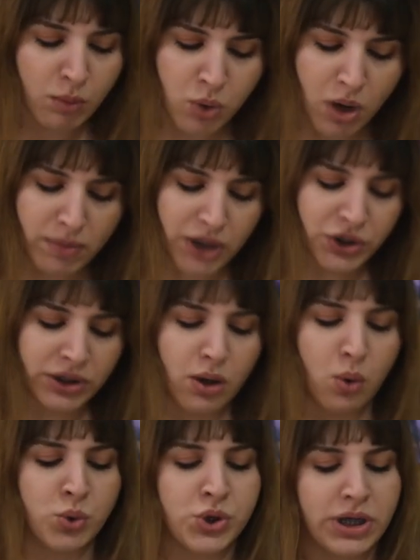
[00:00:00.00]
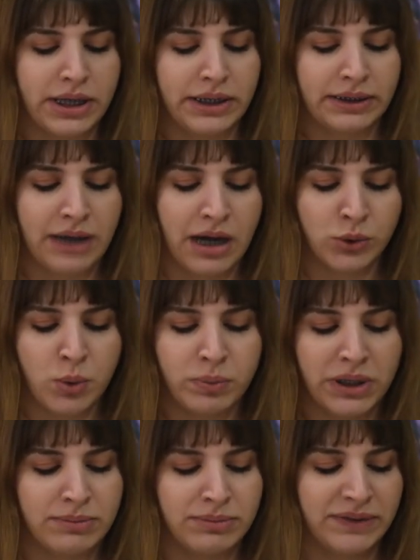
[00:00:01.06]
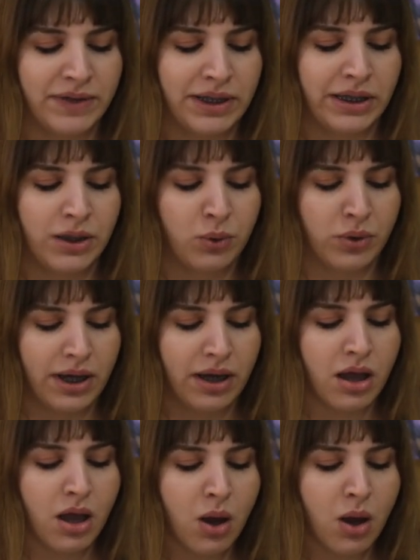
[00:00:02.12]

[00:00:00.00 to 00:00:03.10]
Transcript: Bu amaçla Ocak ayına dair topladığımız verilere göre